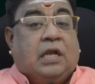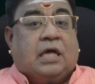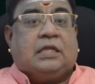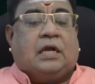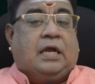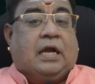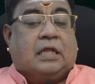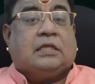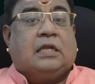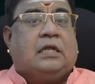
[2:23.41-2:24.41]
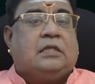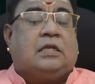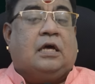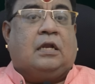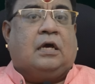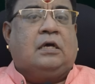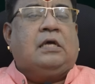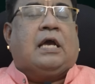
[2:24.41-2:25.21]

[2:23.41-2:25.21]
இல்லாத இடத்துல இருந்துட்டார்னா